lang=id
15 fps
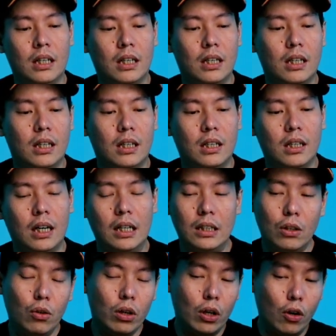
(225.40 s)
Uh,
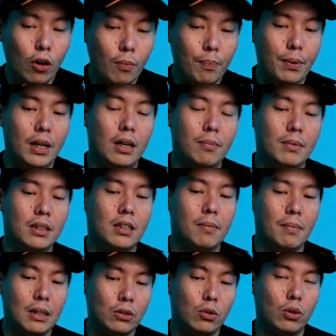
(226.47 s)
kategori kopi yang
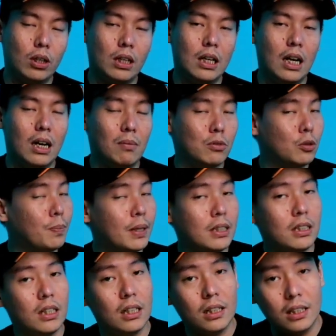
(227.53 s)
bisa masuk ke dalam
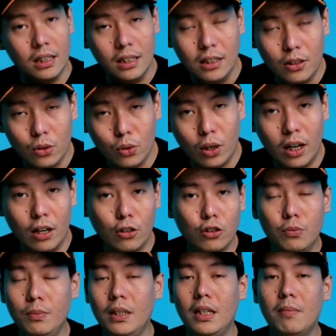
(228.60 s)
specialty itu
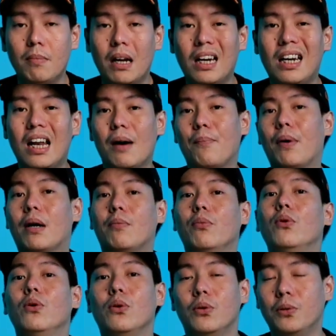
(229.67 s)
harus minimal
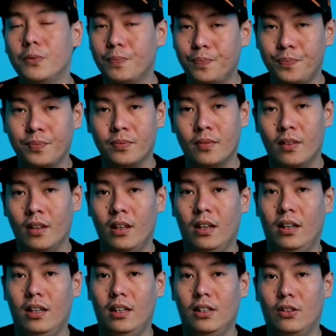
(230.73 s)
80
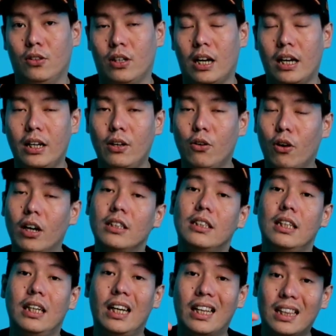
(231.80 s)
gitu. Nah, ini gue
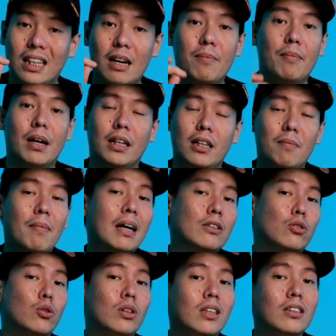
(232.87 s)
kasih lihat gambarnya
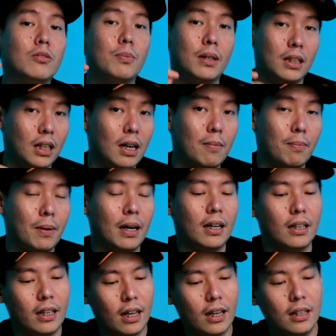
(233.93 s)
maksudnya seperti apa